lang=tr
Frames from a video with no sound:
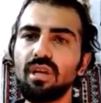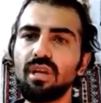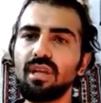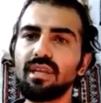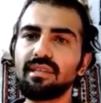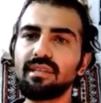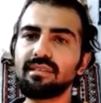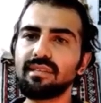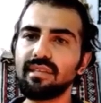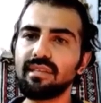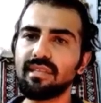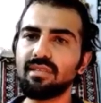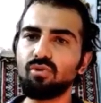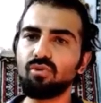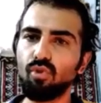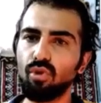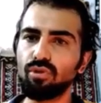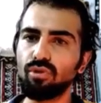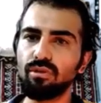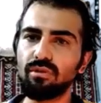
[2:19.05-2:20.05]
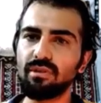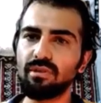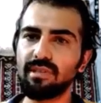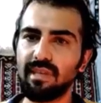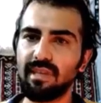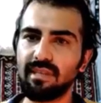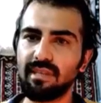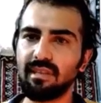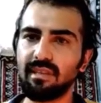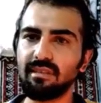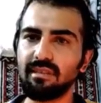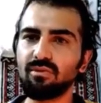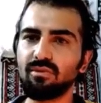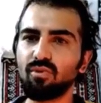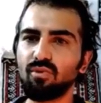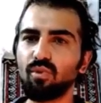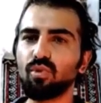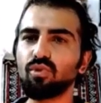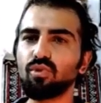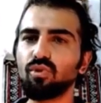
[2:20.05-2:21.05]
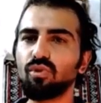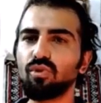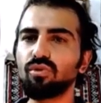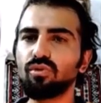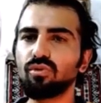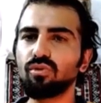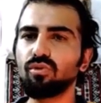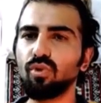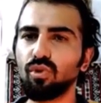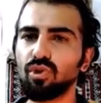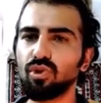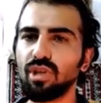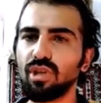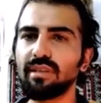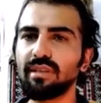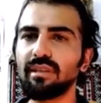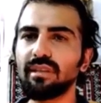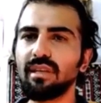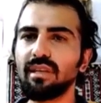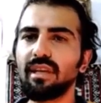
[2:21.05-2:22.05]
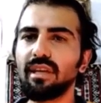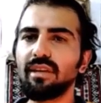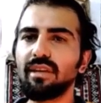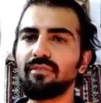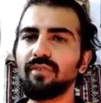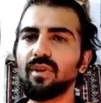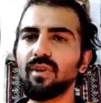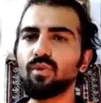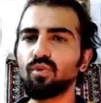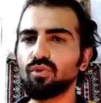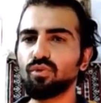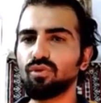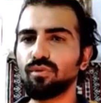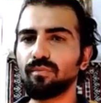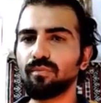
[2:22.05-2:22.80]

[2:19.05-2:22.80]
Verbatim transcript: 8, 10, 80, 9, 10, 90 ve 100